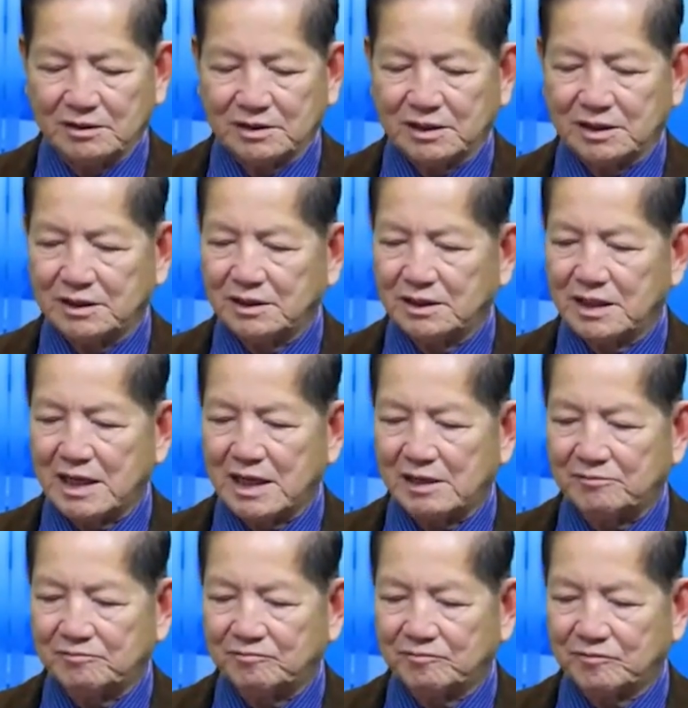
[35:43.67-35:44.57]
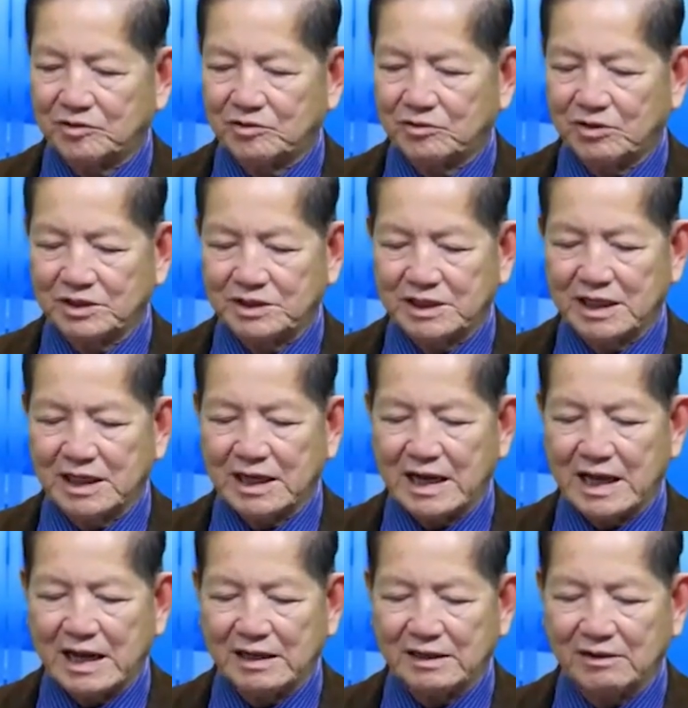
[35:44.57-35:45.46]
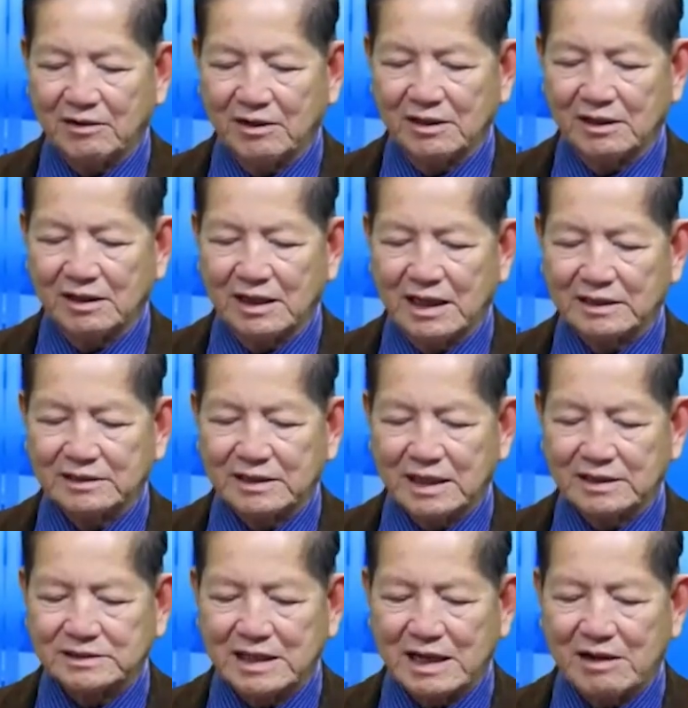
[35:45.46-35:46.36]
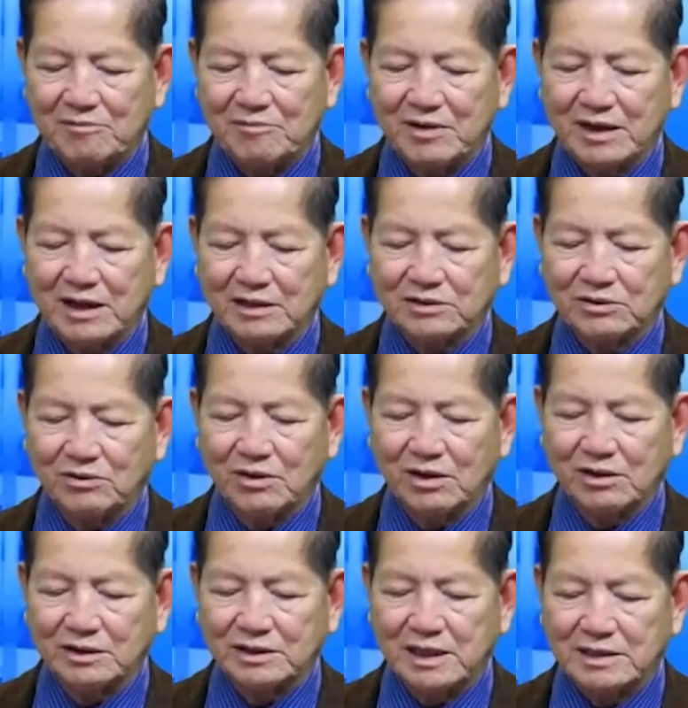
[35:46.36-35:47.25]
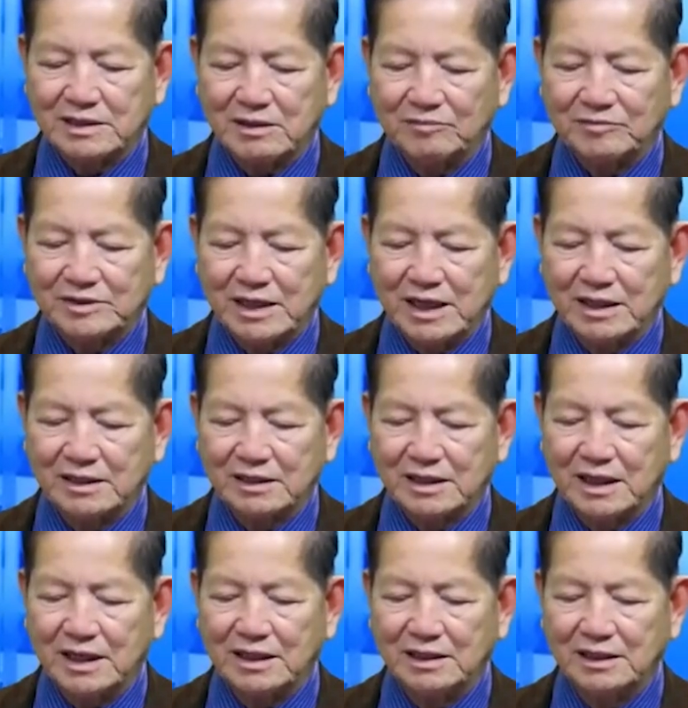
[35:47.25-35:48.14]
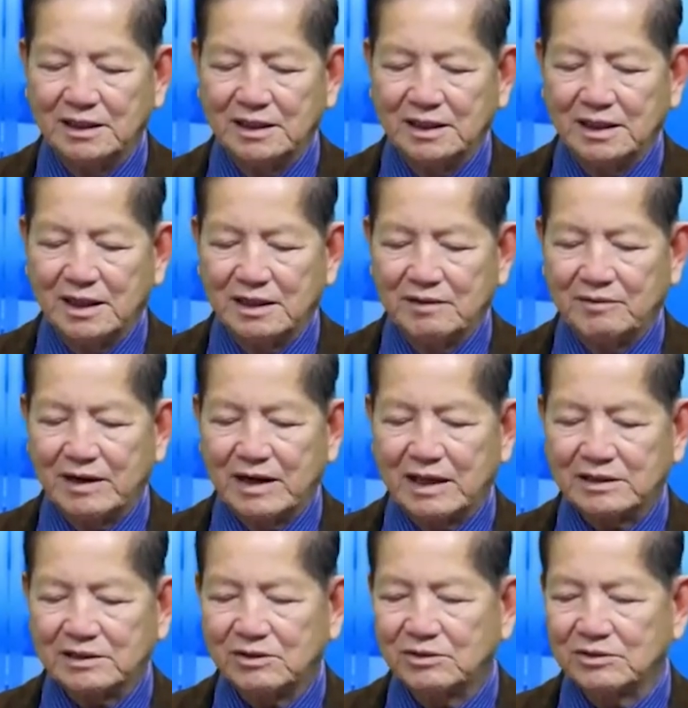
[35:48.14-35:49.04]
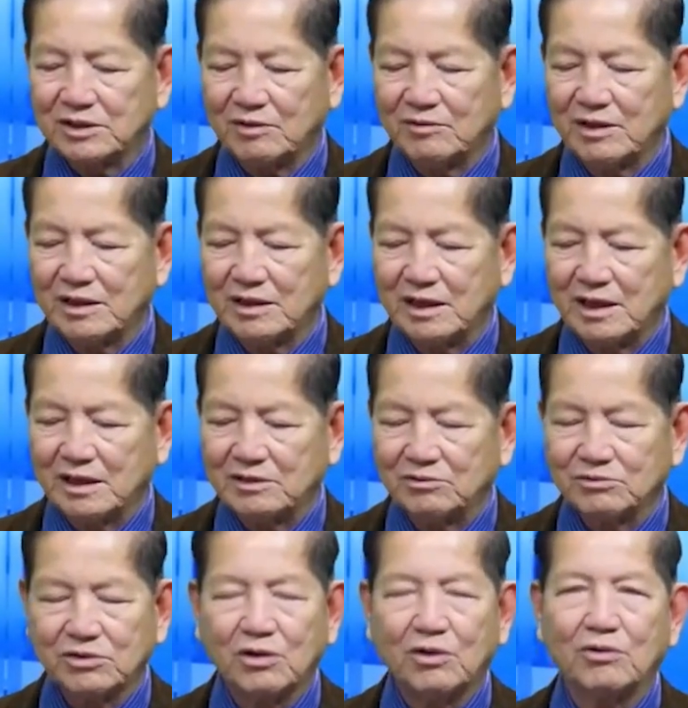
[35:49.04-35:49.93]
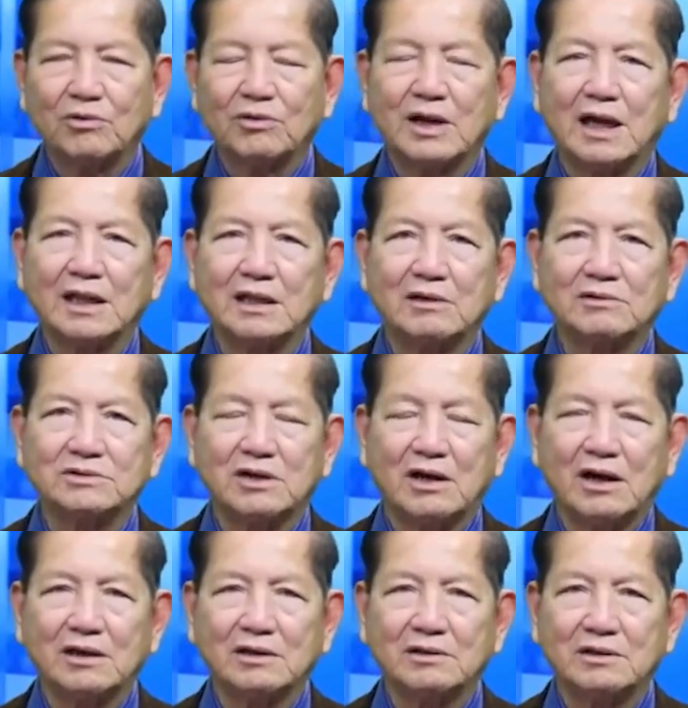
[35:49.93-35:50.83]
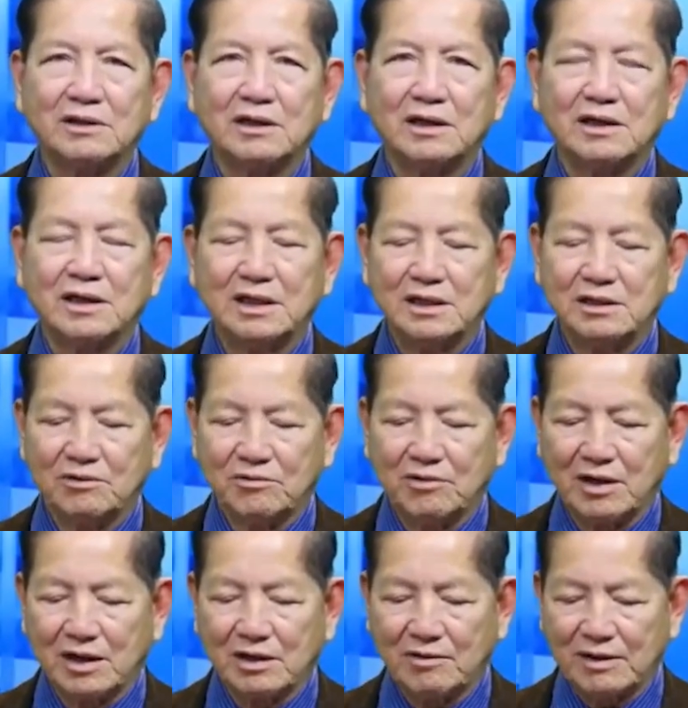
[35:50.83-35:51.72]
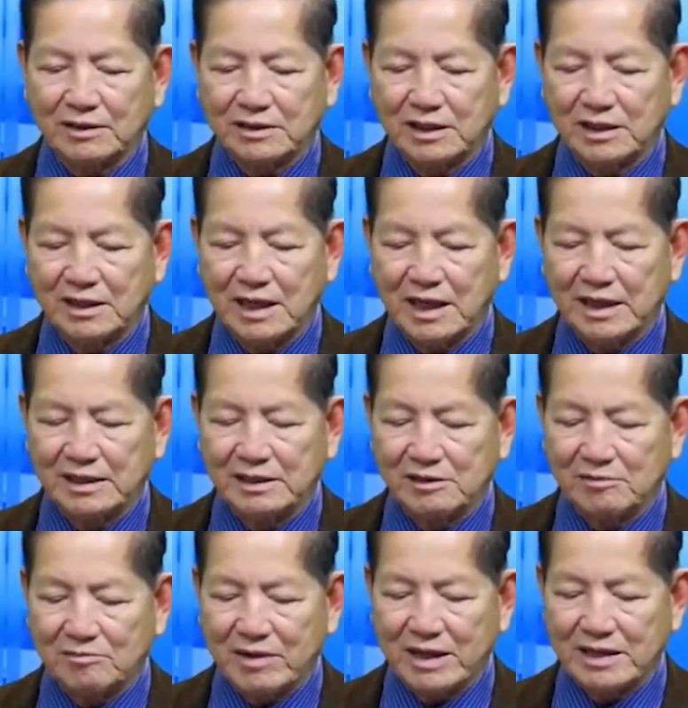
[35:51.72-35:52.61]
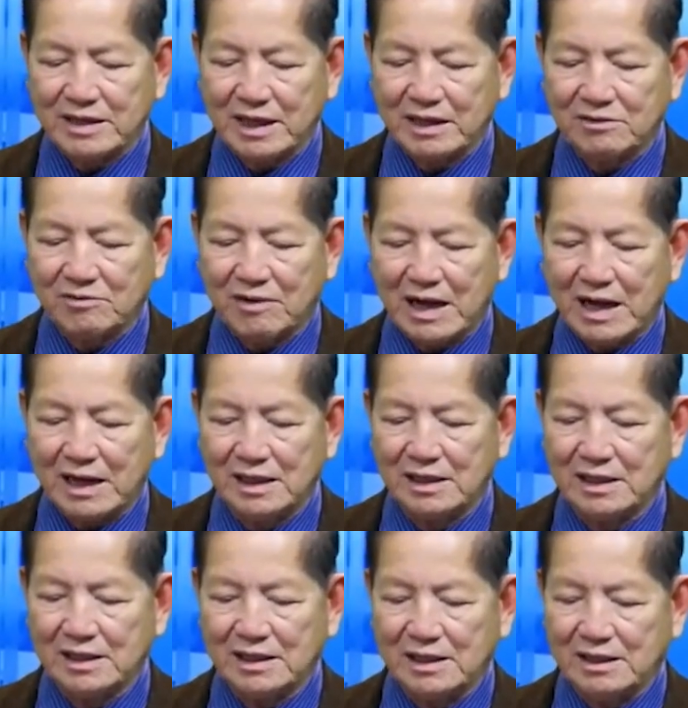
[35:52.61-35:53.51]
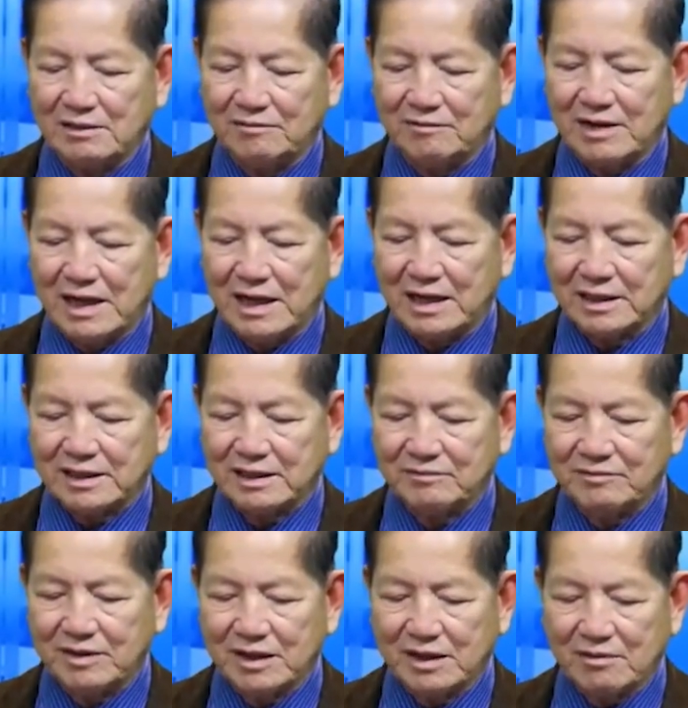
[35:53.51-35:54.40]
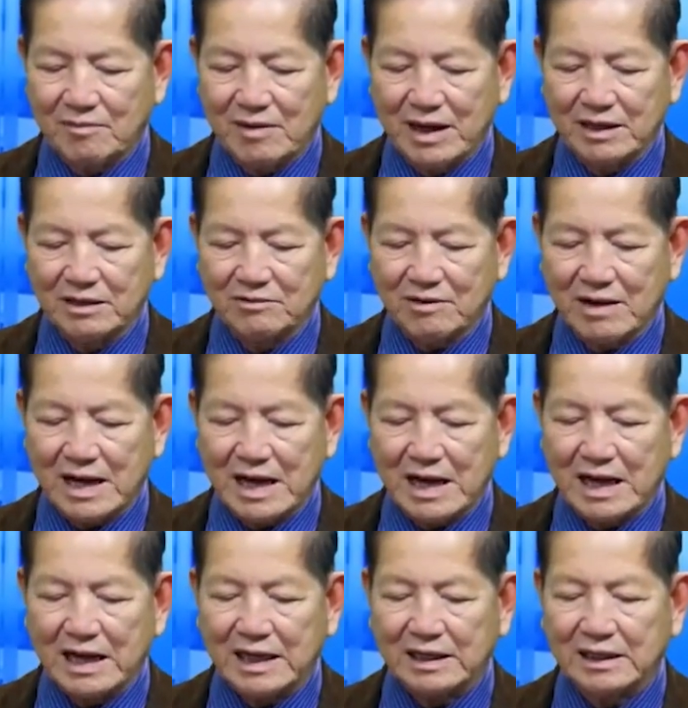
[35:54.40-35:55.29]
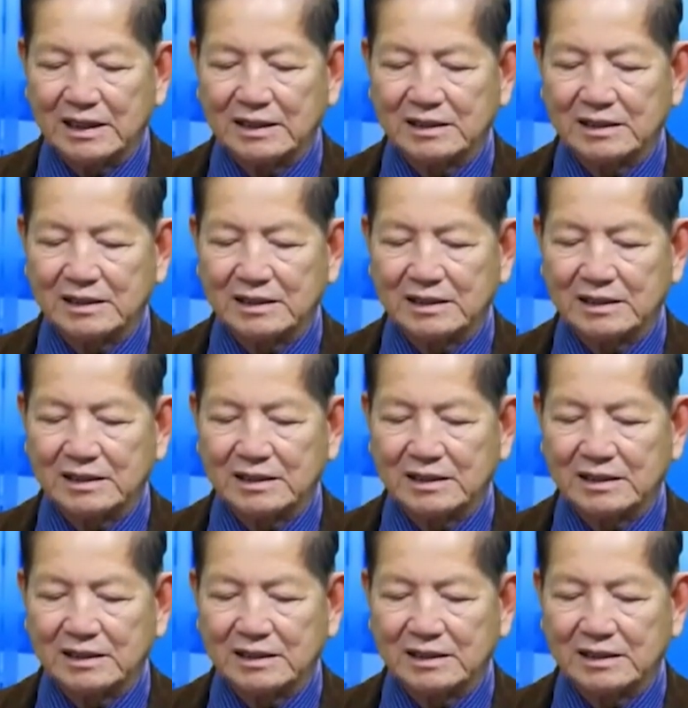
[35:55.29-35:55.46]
Thì Russia đã nói rằng là tại sao mà NATO lại có thể chậm trễ như thế. Nhưng mà NATO cho biết rằng là chúng tôi cũng đã theo dõi con đường đi của cái hỏa tiễn này, nhưng nó bay nhanh quá. Và khi mà nó bay qua